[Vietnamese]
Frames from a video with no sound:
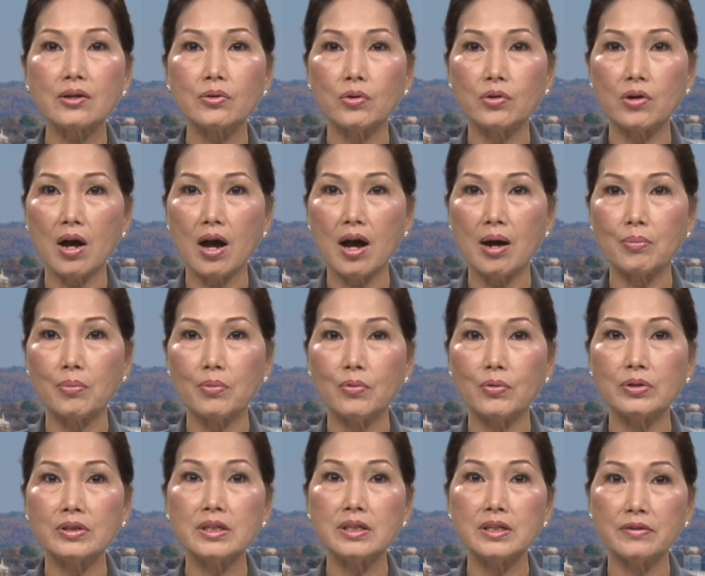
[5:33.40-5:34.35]
cuộc họp
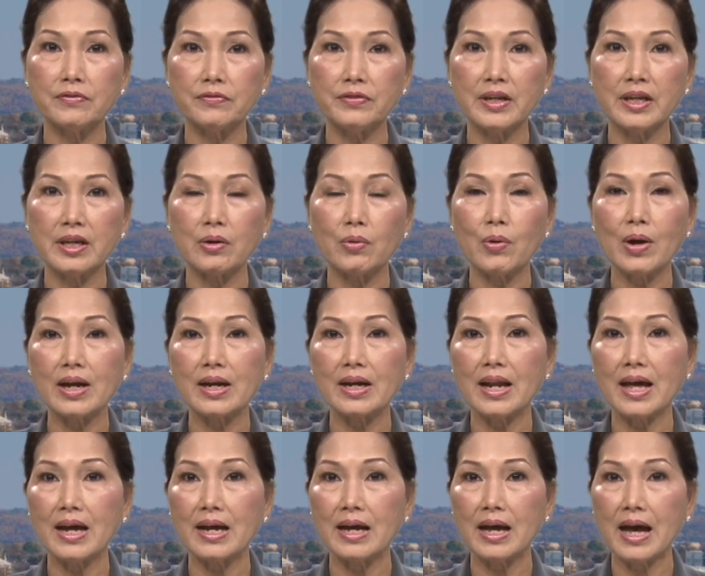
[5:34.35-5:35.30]
của Thượng viện hoặc
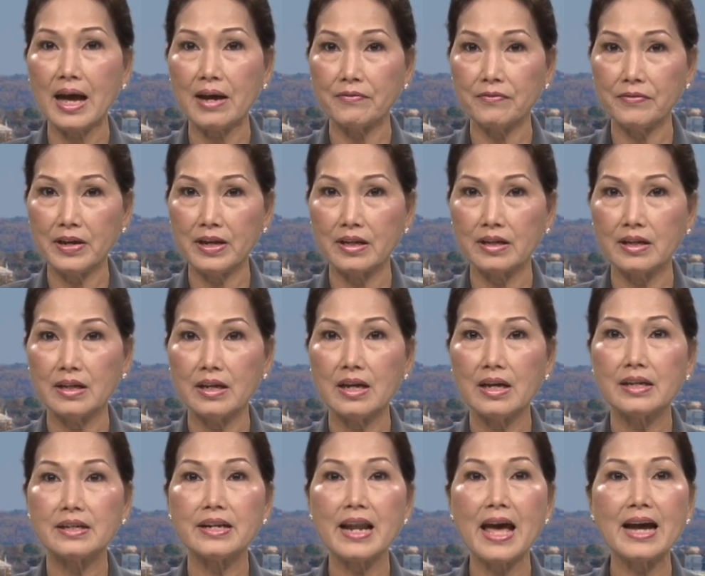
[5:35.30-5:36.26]
là Hạ viện
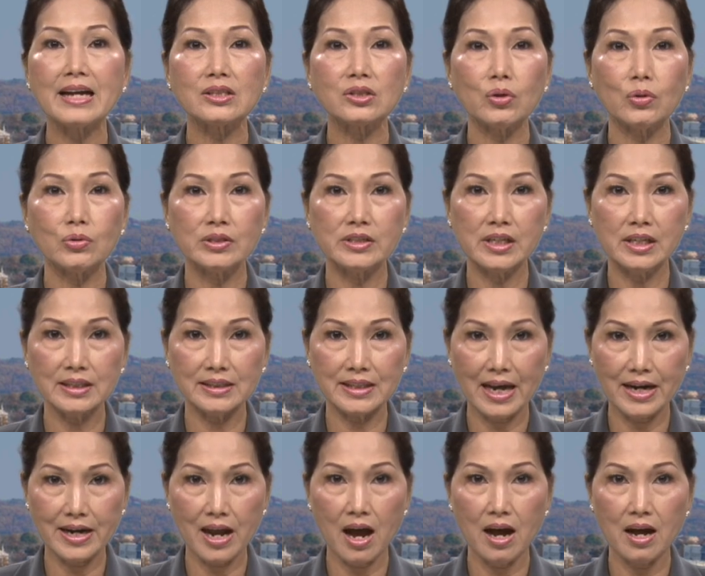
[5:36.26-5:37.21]
đang tổ chức
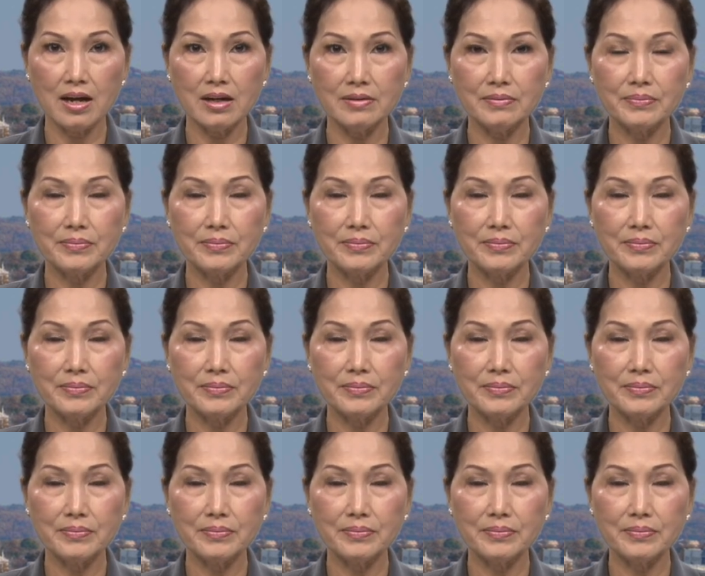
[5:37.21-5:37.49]
tại đó.